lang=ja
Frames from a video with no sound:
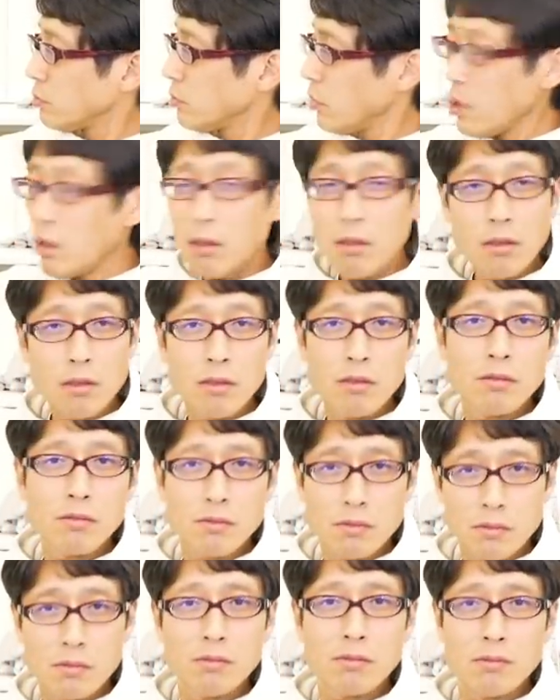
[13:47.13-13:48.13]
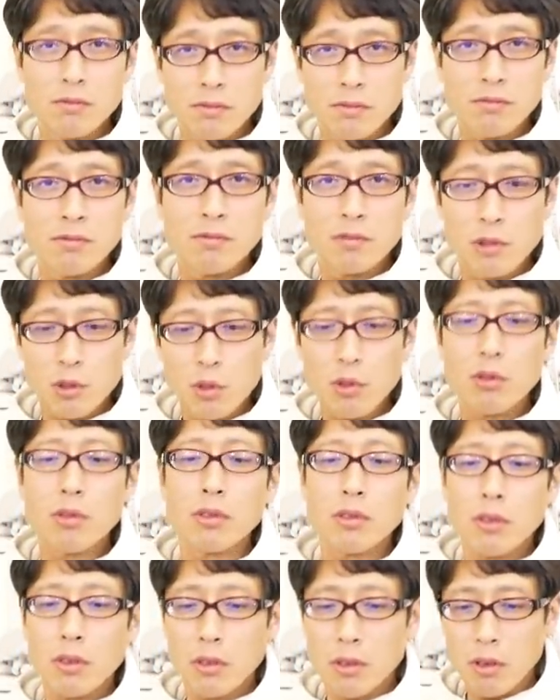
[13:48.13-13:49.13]
えね、そういう
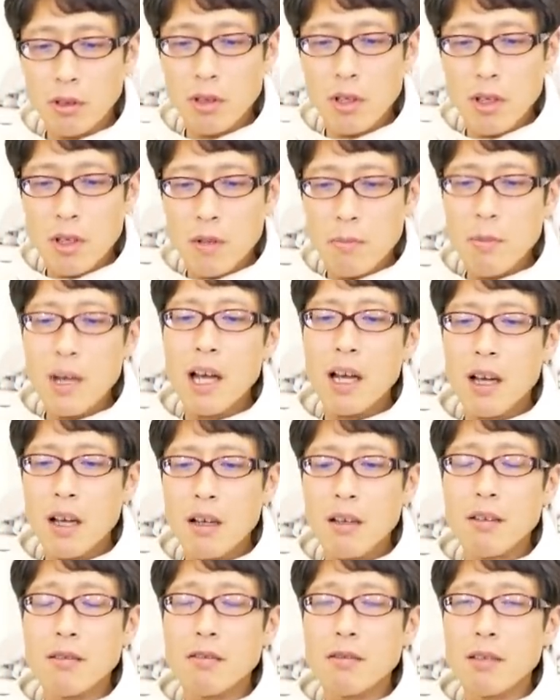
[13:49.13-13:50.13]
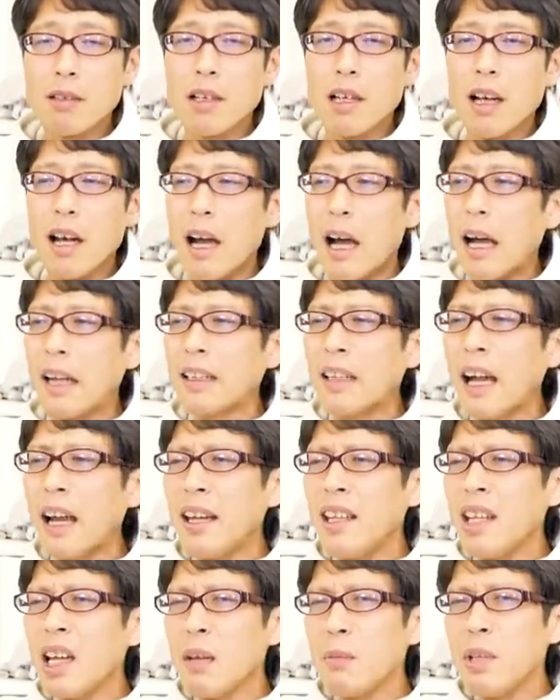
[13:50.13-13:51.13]
ことよ。まあ当た
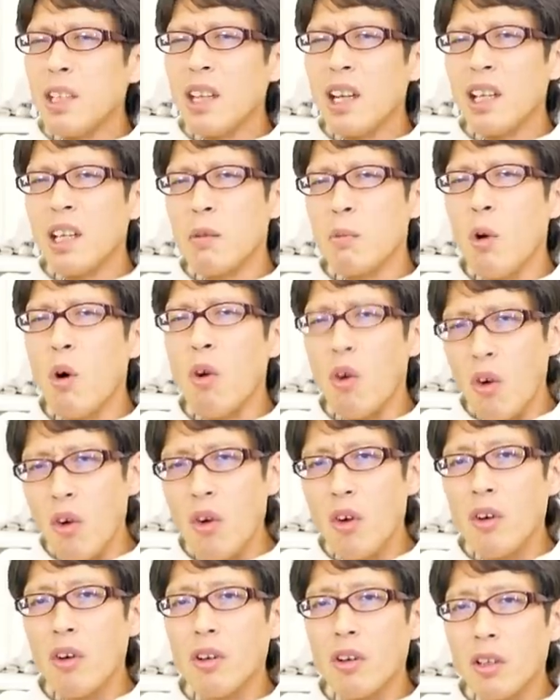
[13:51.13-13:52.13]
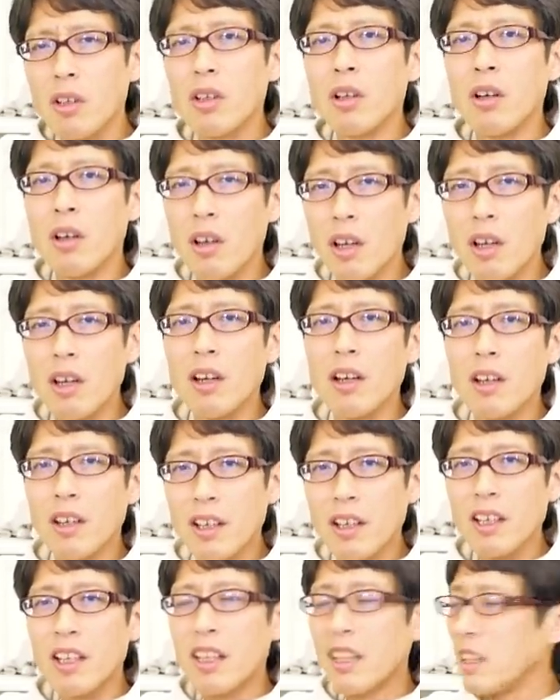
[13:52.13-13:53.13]
り屋みたいなもん。え
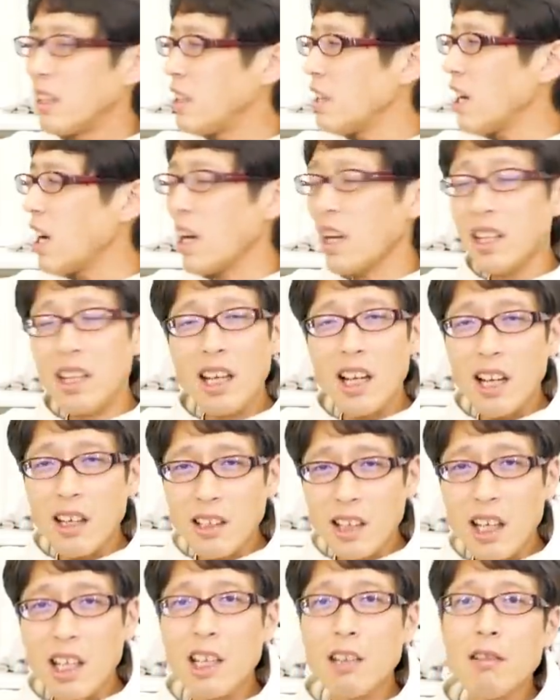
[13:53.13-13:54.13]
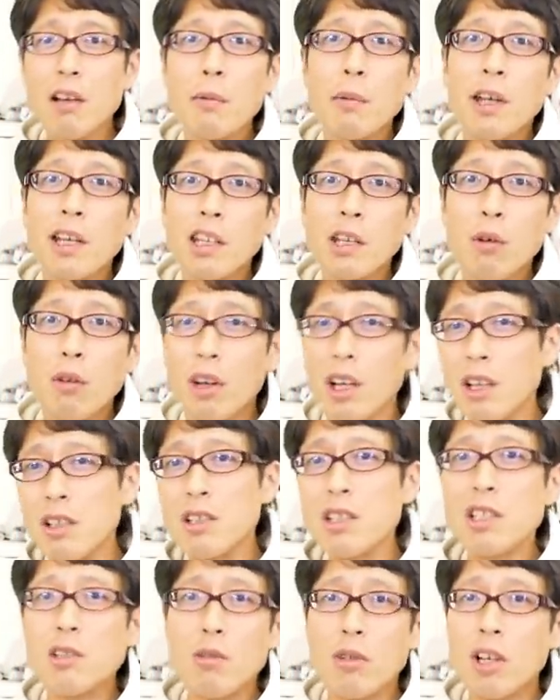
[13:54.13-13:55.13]
え、ギャーギャー泣きわめいておか
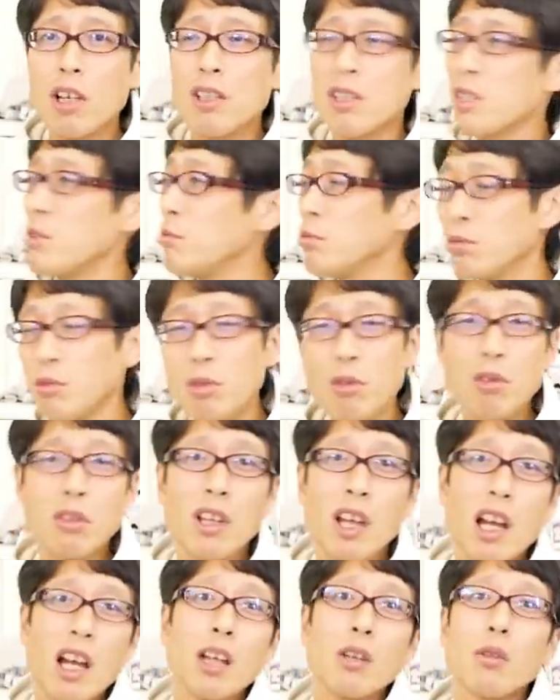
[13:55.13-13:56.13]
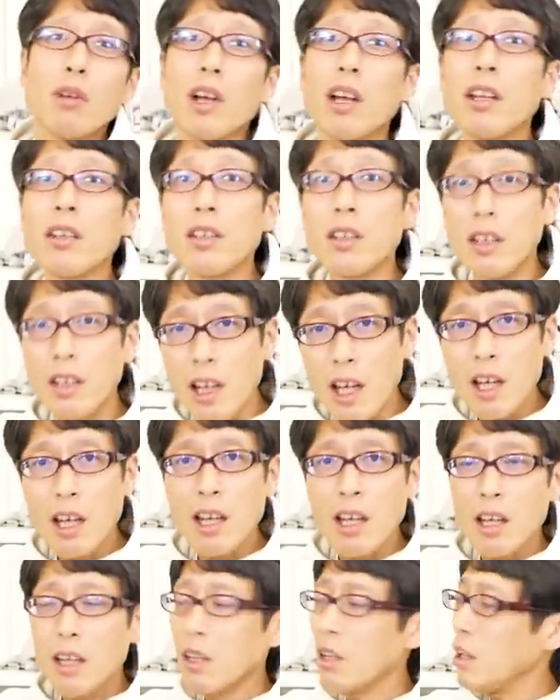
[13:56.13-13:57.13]
しいおかしい不当だとか言ってね、
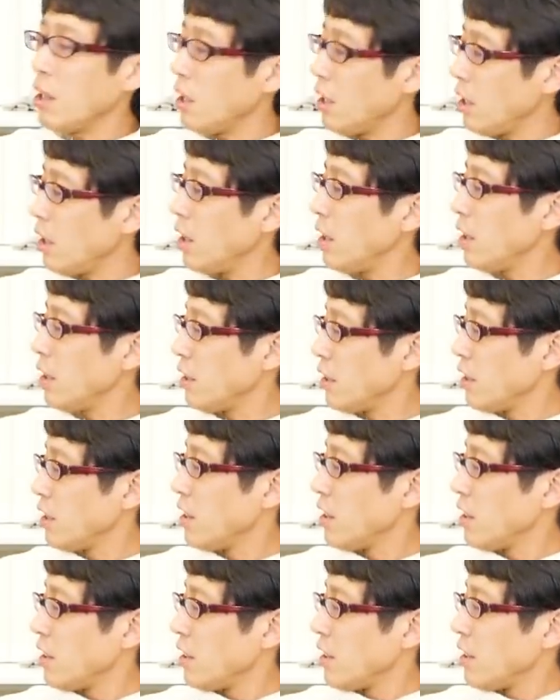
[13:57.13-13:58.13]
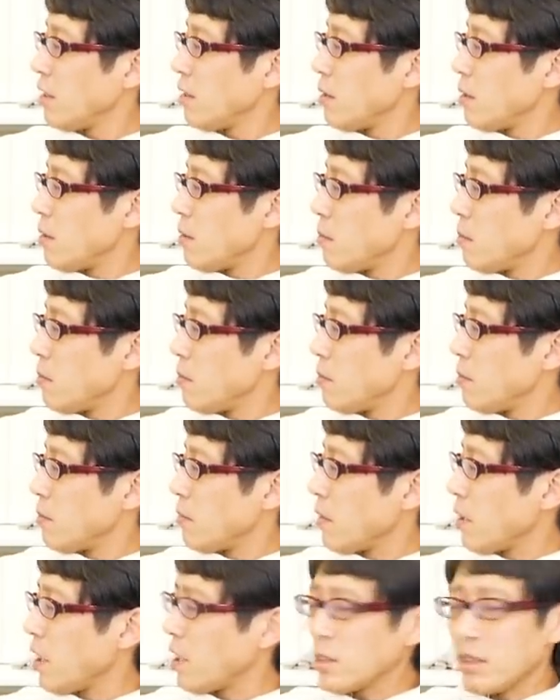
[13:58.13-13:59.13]
ええ、
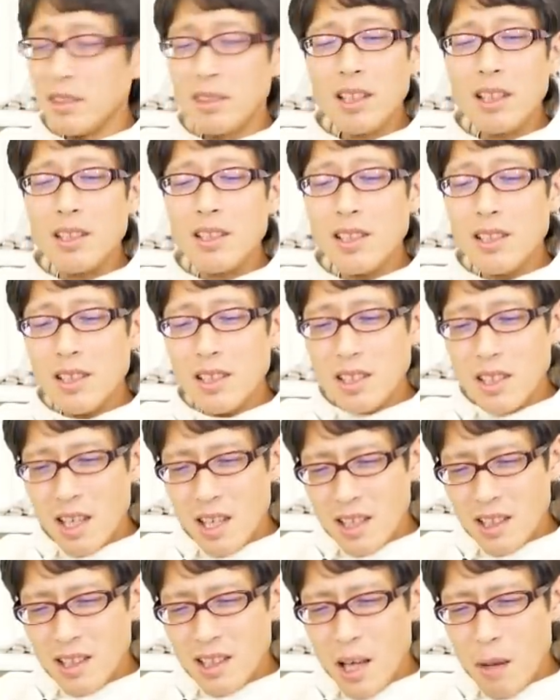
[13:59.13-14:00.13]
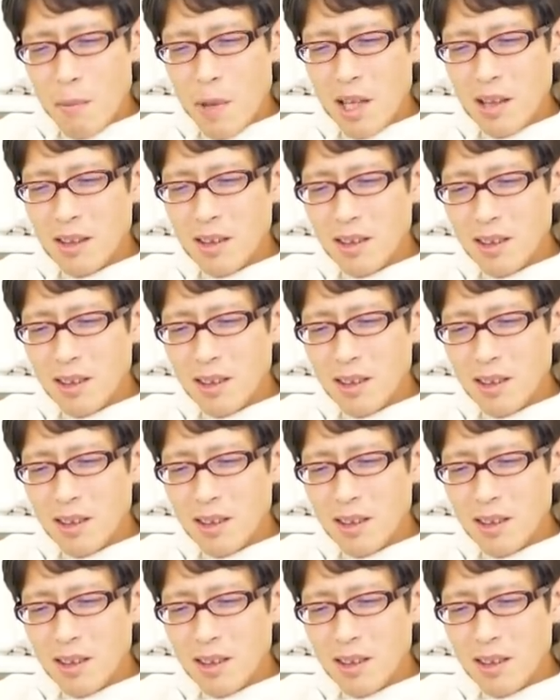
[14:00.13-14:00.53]
恥ずかしいね。黙っ